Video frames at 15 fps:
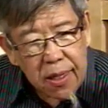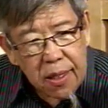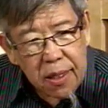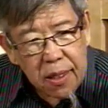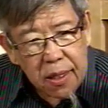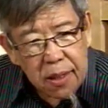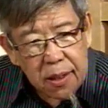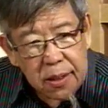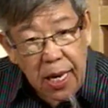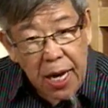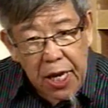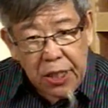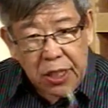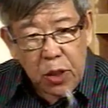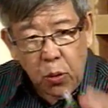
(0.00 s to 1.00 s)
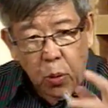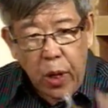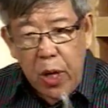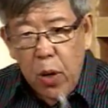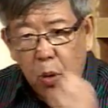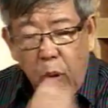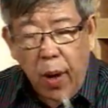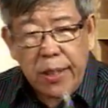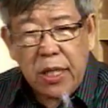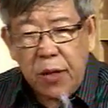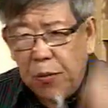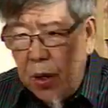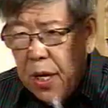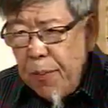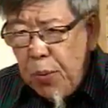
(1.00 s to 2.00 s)
嗯，上一次五零五换
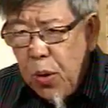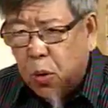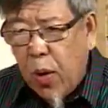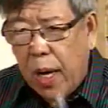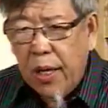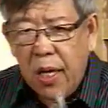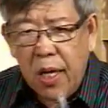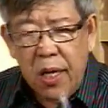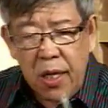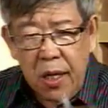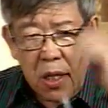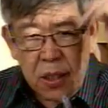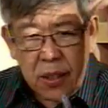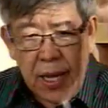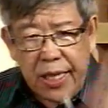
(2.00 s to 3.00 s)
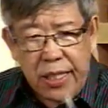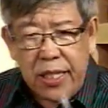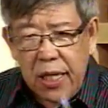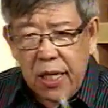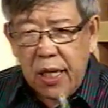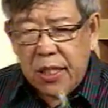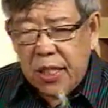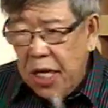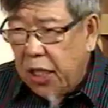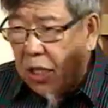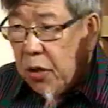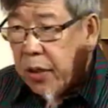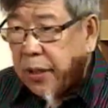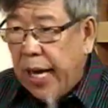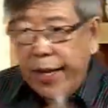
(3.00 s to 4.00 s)
政府，你不管三七二十一
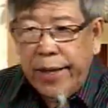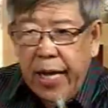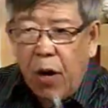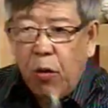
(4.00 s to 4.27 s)
就干